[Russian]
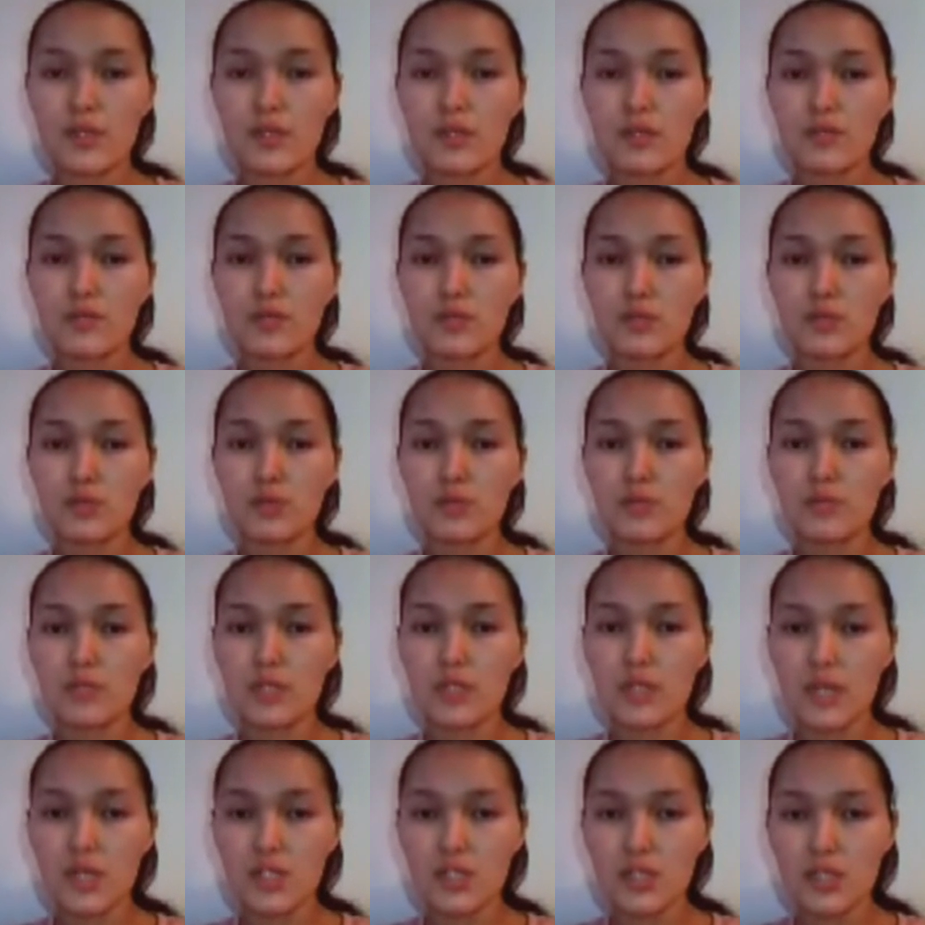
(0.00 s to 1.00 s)
э, в
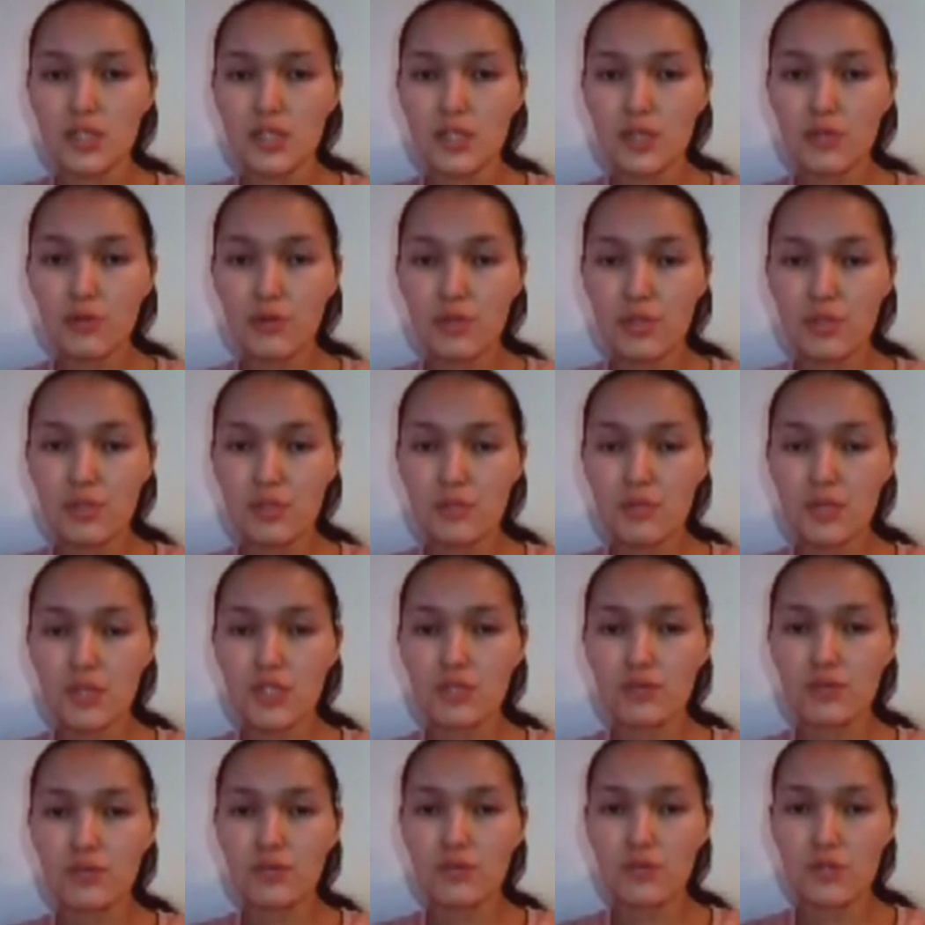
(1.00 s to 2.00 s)
котором мы каждый день ходим.
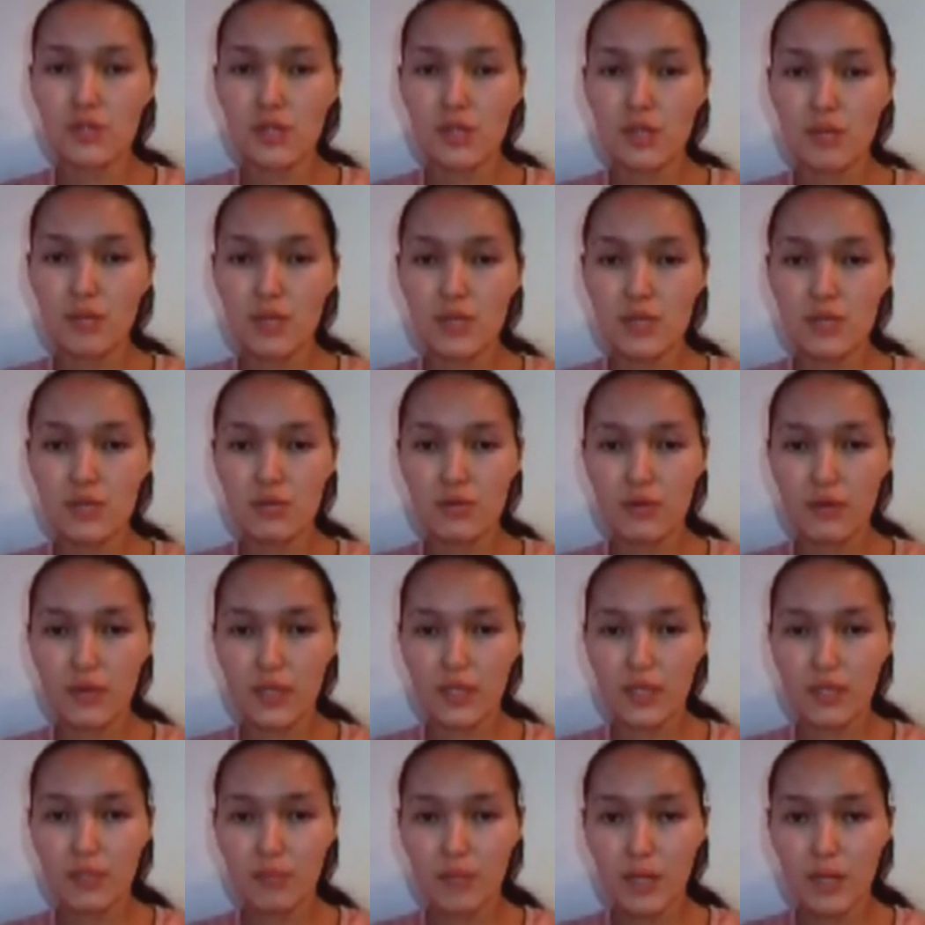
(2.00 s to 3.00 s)
Я живу возле
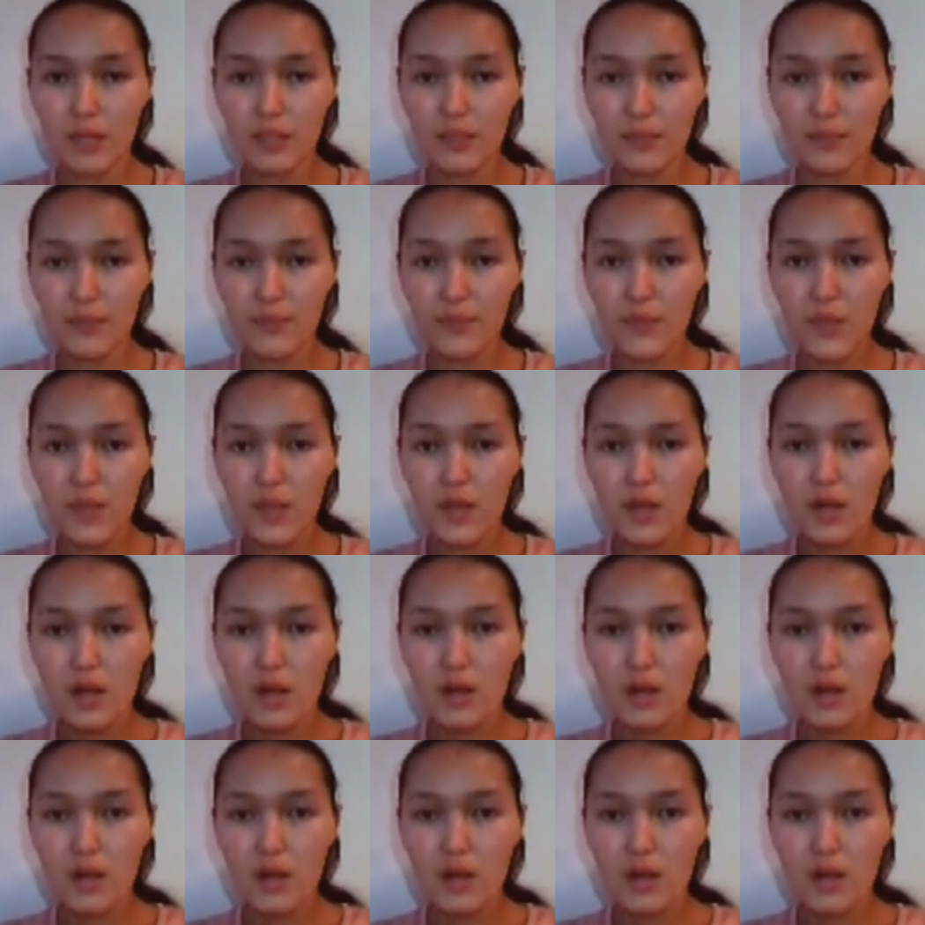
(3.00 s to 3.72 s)
областного альтимата.